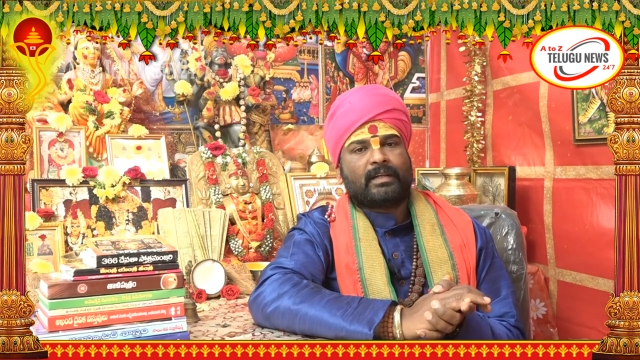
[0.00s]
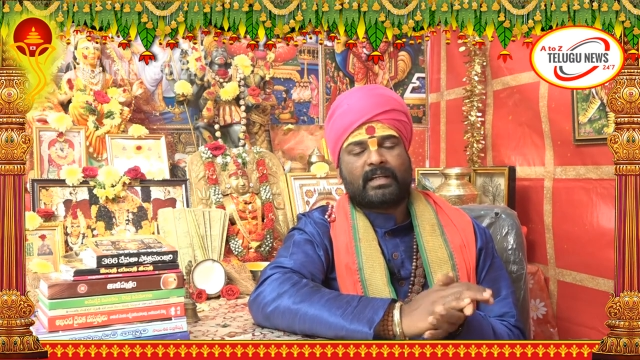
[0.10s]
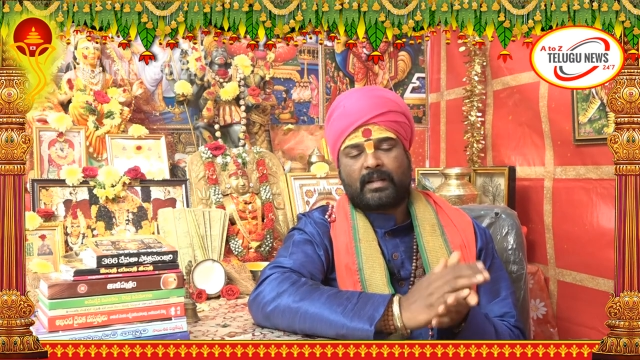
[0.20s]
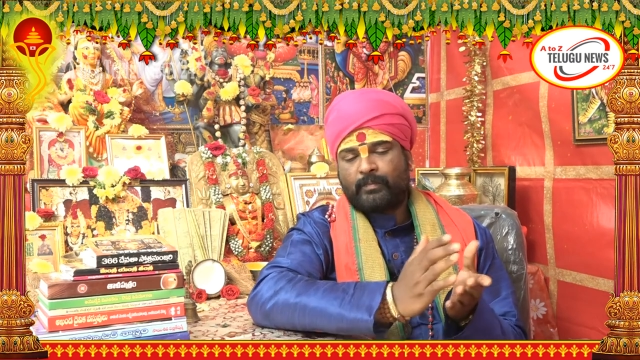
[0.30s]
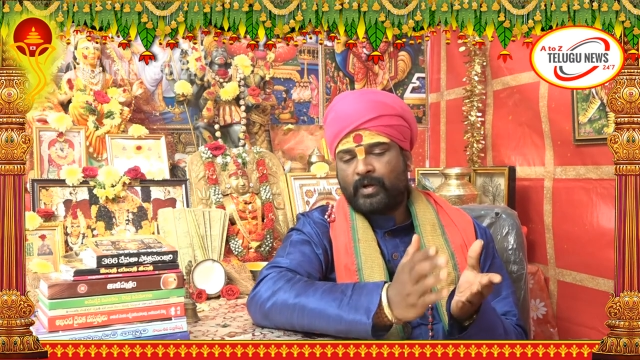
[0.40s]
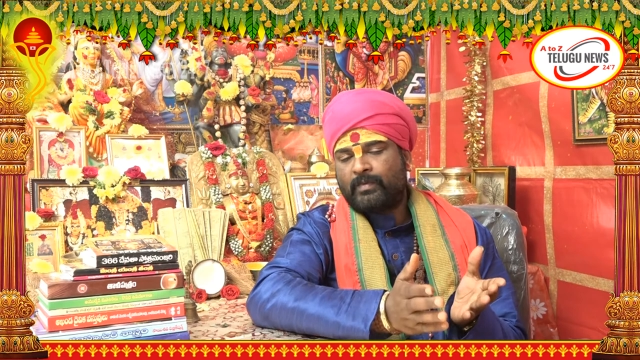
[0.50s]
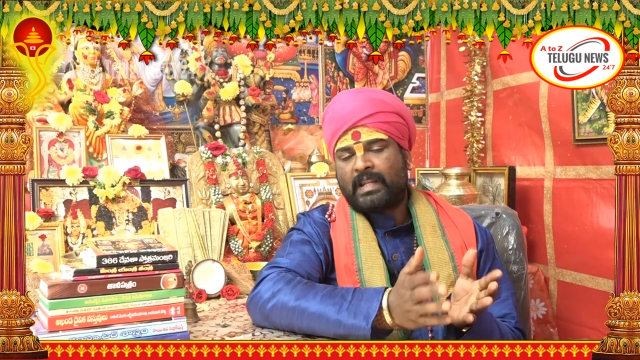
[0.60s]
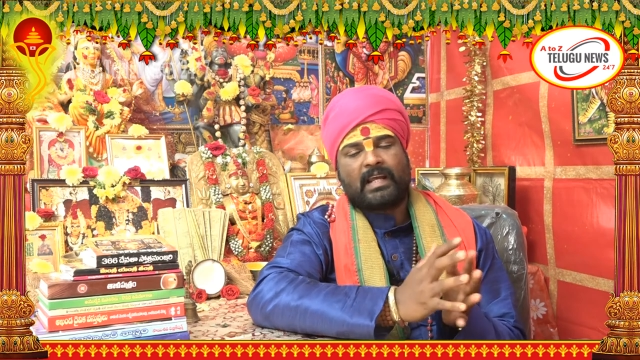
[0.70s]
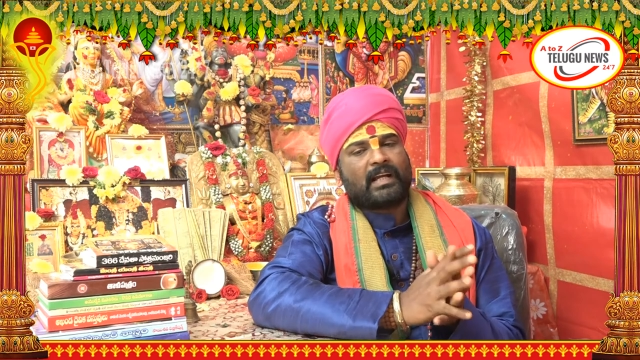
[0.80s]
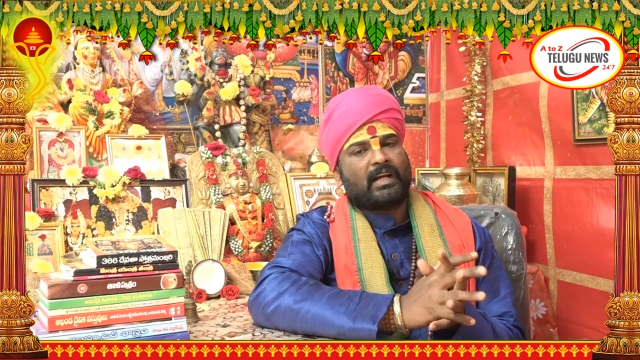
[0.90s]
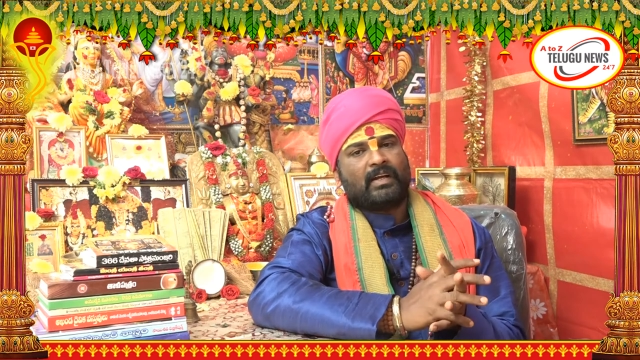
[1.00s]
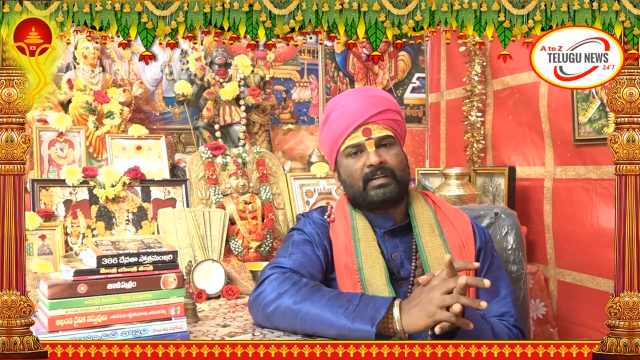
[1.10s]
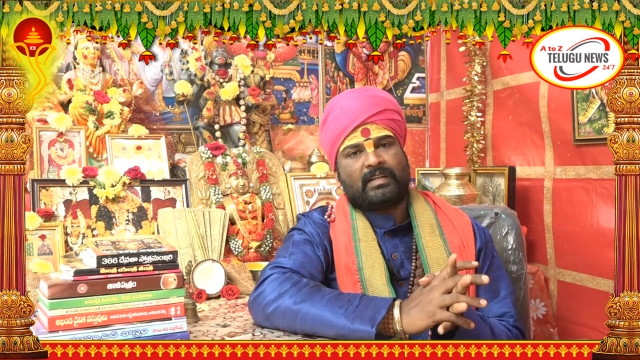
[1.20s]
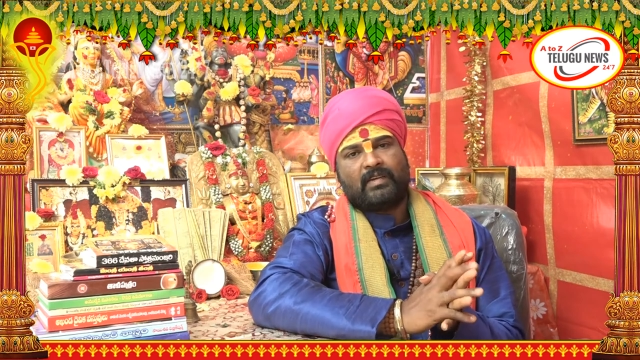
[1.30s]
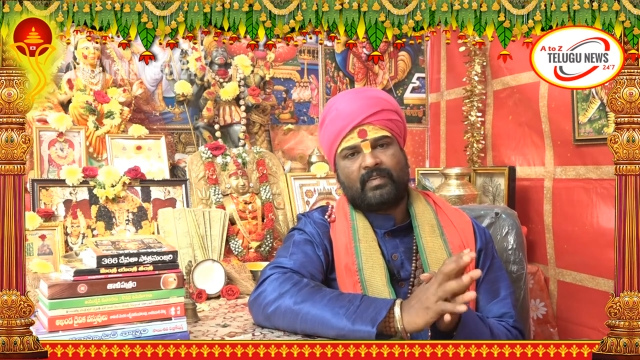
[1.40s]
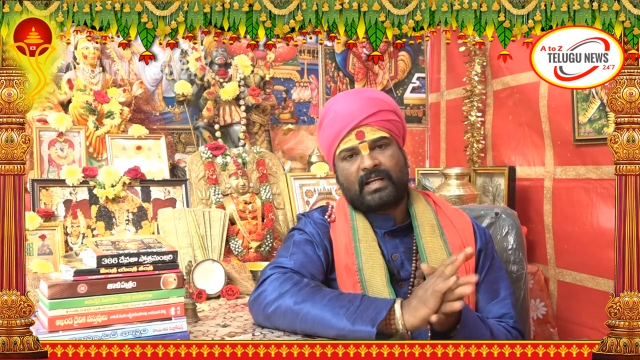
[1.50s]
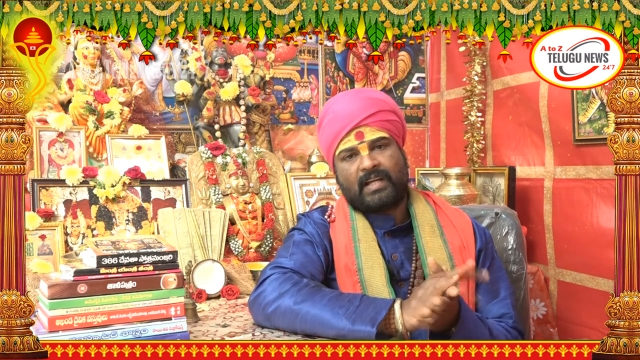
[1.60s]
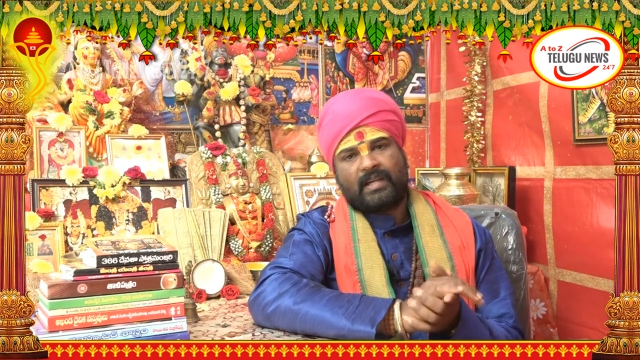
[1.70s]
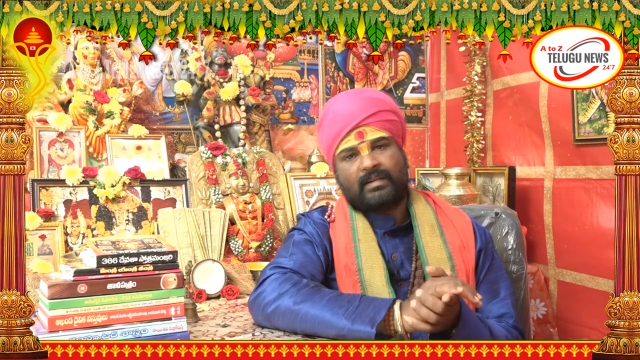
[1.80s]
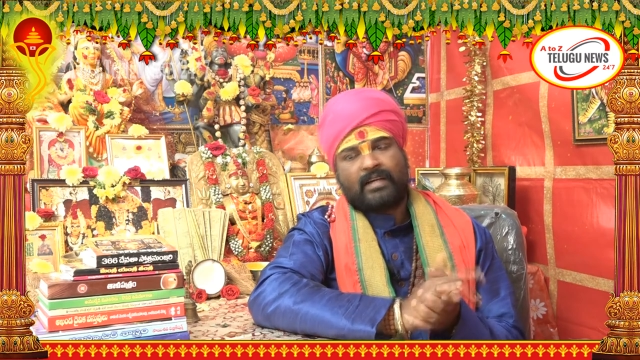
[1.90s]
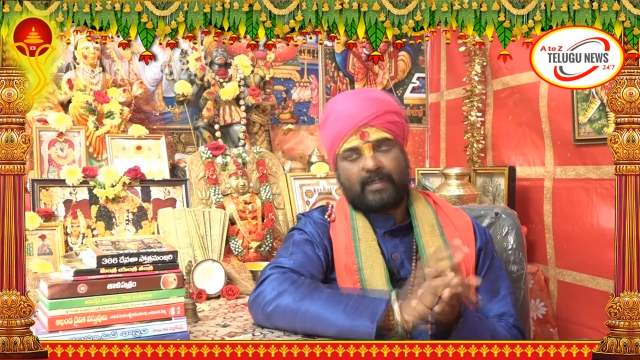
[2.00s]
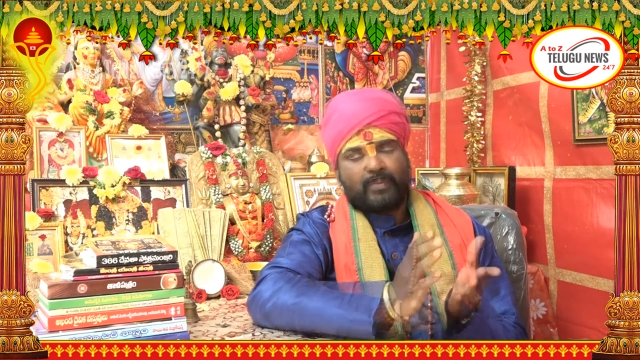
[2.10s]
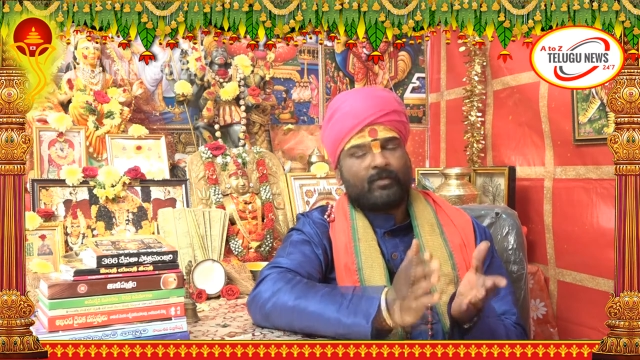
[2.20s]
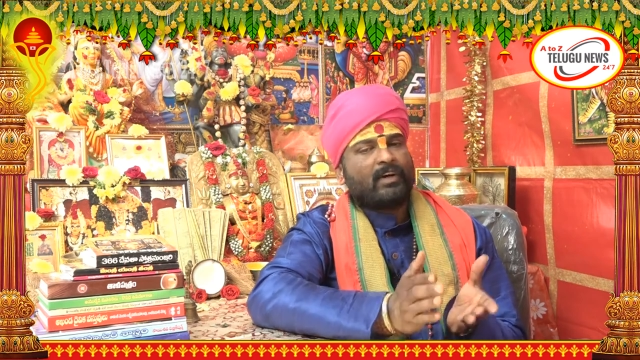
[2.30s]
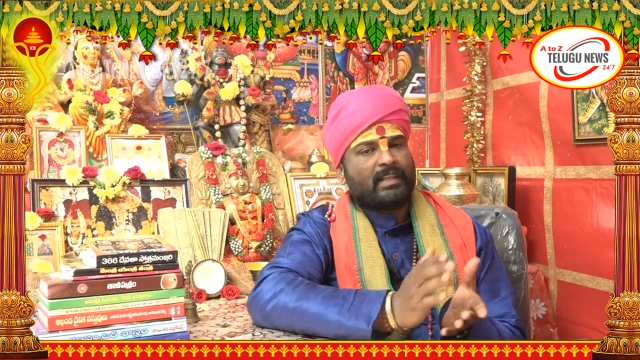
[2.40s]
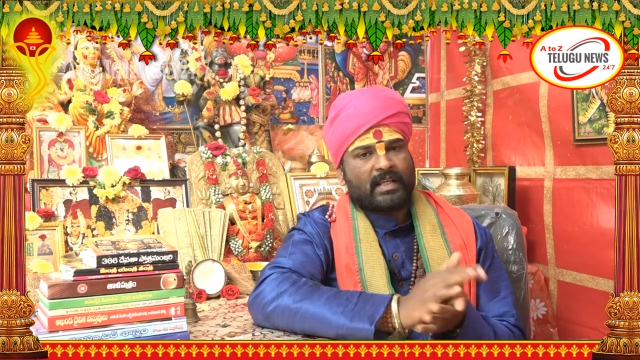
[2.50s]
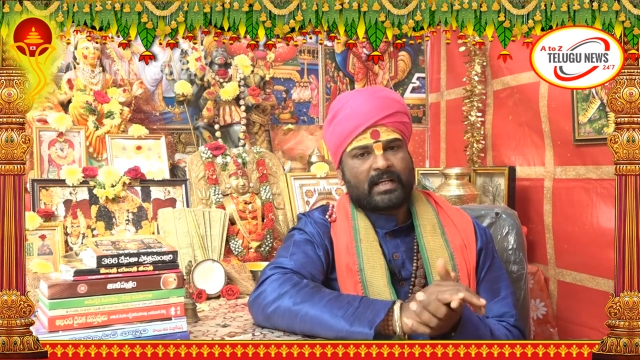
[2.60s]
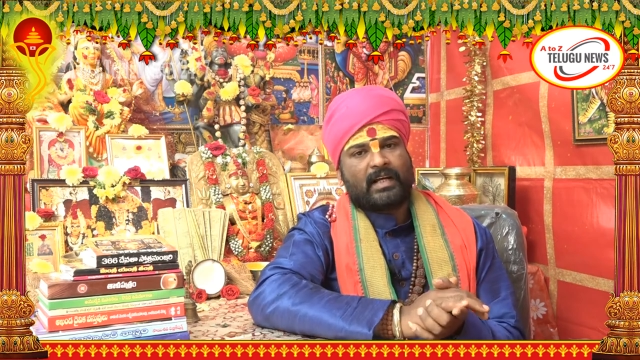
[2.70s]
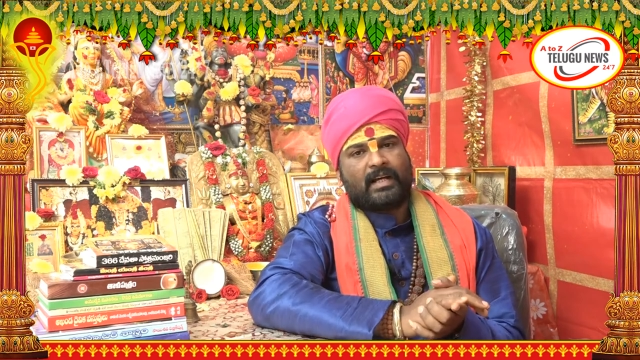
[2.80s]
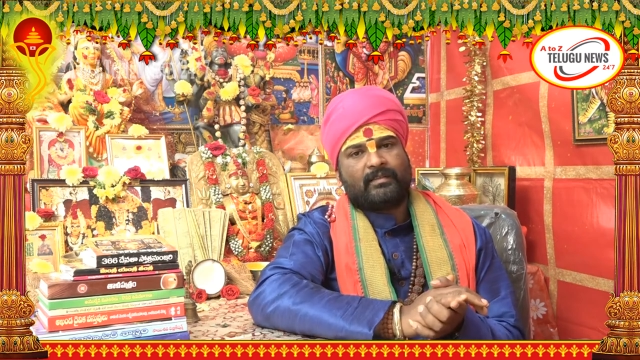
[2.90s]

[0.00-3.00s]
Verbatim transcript: గర్భం నిలక నిలవక గర్భం అందక